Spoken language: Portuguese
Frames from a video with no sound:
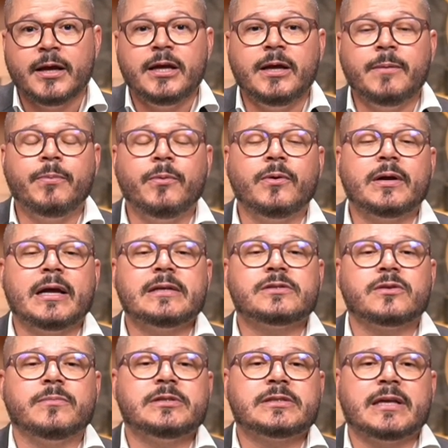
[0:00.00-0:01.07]
E por que os
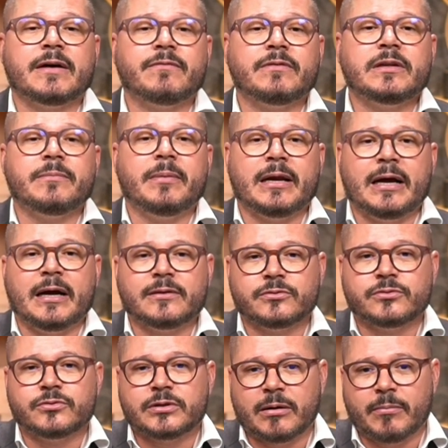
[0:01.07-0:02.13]
homens estavam liberados
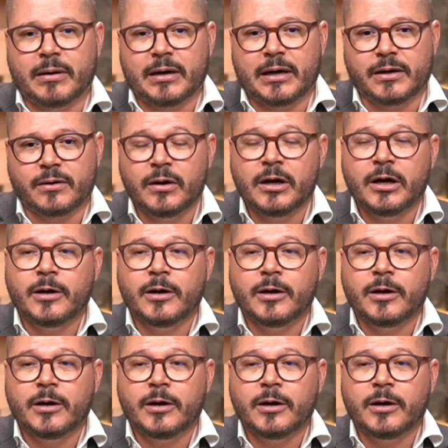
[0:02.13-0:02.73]
do trabalho?